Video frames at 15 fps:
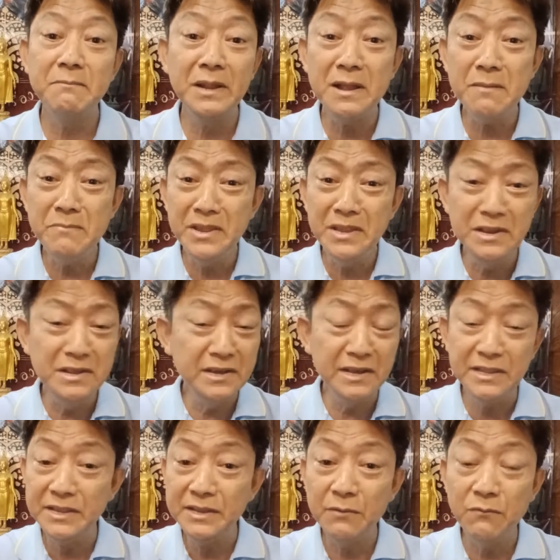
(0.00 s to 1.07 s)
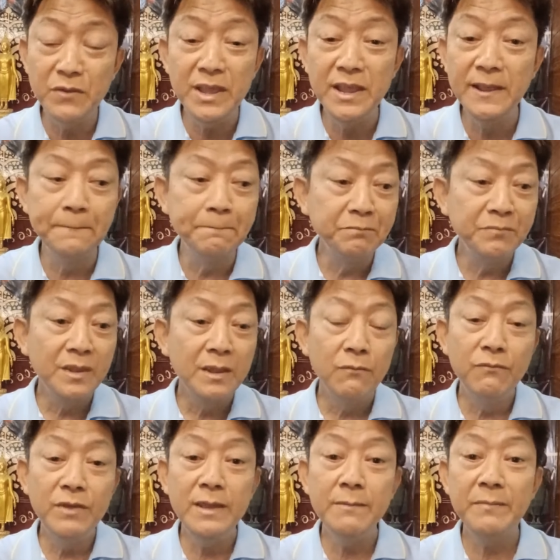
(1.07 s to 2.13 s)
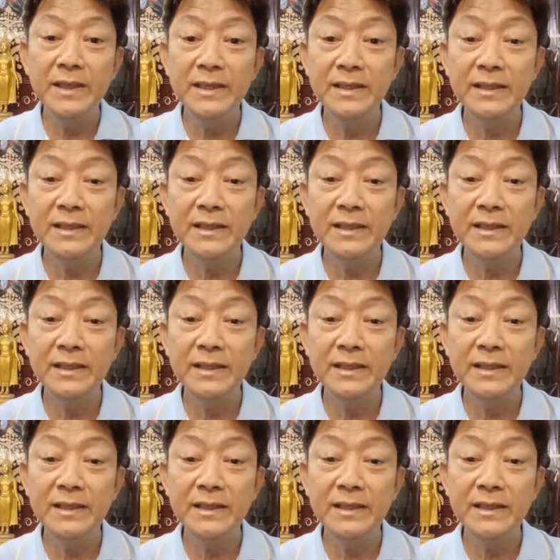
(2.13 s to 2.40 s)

มันก็มีเรือที่จะวิ่งวิ่งไป